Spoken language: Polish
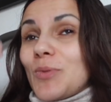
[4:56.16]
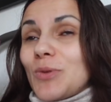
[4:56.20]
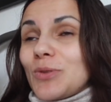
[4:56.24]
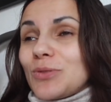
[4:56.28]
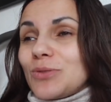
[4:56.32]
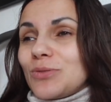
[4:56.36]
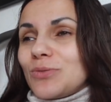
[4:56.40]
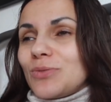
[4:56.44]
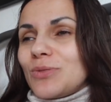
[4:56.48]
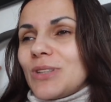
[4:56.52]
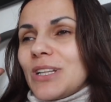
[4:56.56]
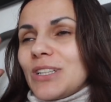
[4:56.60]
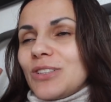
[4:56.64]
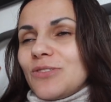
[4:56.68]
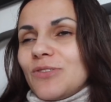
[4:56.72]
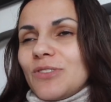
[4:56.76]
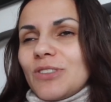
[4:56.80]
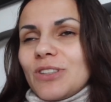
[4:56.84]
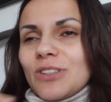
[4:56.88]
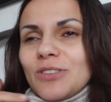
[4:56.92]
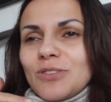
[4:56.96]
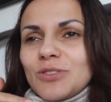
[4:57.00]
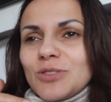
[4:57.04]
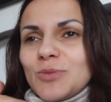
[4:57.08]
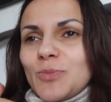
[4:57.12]
po prostu dla
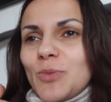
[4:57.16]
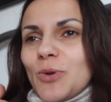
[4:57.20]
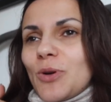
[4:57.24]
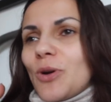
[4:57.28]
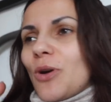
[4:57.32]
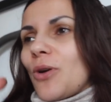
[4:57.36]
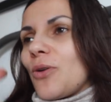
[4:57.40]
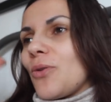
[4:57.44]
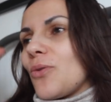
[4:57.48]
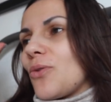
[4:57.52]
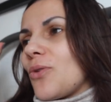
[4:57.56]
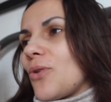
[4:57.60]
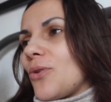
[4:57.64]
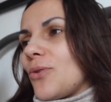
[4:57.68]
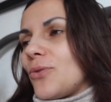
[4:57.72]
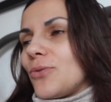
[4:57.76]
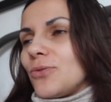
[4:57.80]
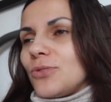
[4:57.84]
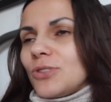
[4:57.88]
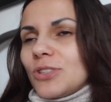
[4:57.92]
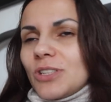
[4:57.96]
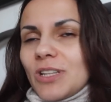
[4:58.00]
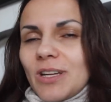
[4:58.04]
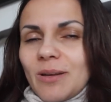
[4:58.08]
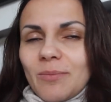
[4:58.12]
świętego spokoju go
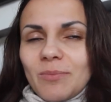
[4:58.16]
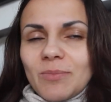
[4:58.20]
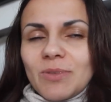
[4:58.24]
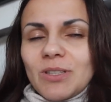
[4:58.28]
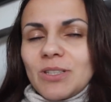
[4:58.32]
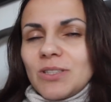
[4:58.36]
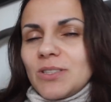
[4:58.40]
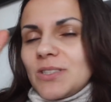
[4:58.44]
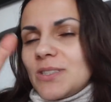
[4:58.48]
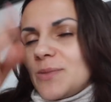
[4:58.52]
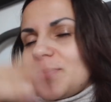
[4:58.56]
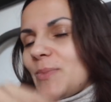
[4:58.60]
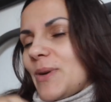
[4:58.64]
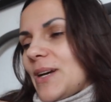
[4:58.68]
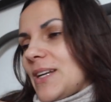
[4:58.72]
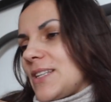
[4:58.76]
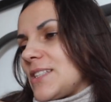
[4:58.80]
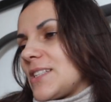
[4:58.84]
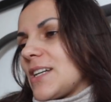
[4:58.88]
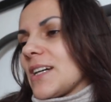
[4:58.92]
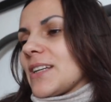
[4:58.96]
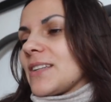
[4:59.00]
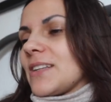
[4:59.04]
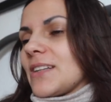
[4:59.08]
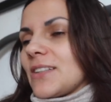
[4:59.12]
huśtam, idź
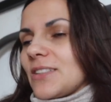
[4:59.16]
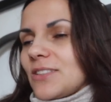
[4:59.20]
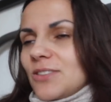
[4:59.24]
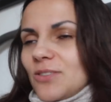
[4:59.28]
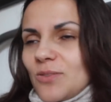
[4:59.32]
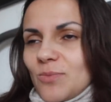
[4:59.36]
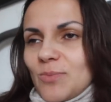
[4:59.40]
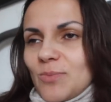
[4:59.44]
spać, Adaś,